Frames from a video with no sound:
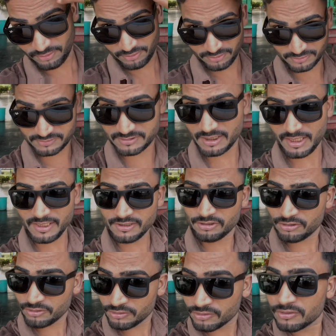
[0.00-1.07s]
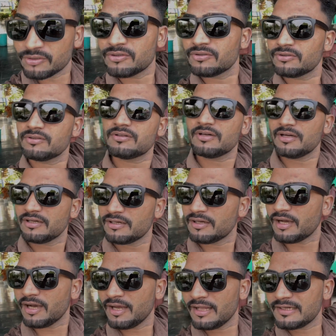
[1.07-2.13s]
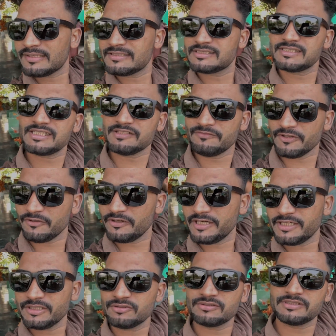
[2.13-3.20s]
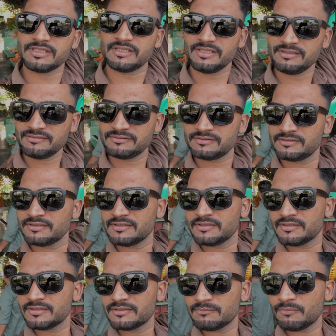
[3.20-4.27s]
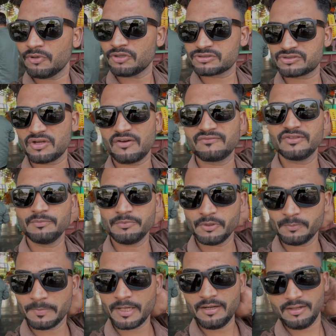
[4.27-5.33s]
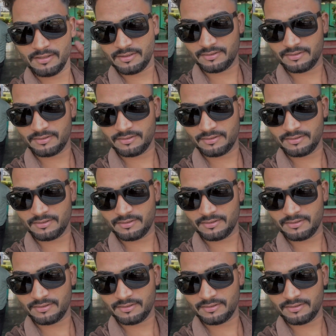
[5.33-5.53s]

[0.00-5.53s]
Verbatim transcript: और चाय तो हर किसी की फेवरेट ही होती है मोस्ट ऑफ द पीपल